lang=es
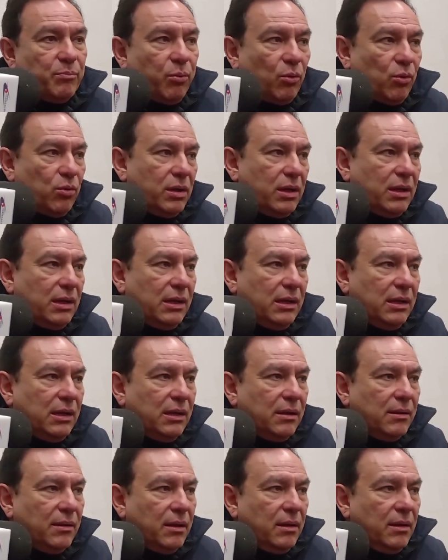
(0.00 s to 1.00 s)

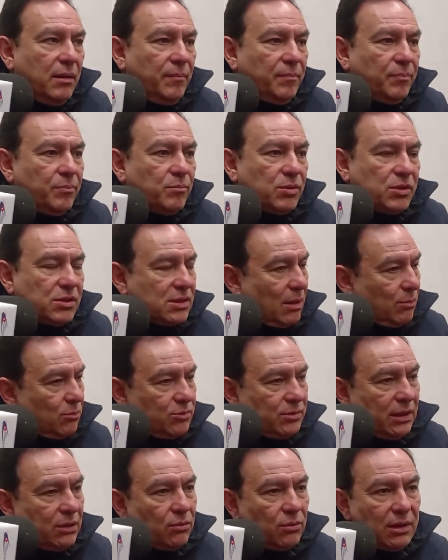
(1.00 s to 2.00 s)
porque pues,
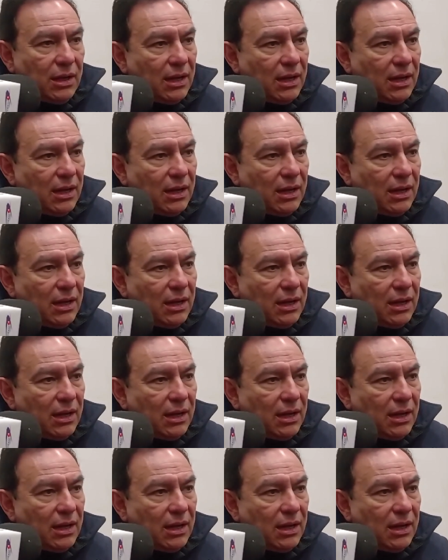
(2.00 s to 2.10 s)
estamos viendo